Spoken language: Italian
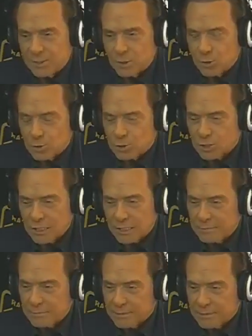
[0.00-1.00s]

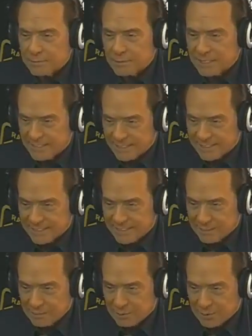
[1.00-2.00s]
tosse per prendere
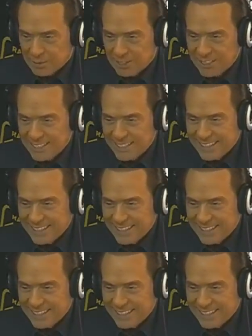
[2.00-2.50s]
tempo. Sì,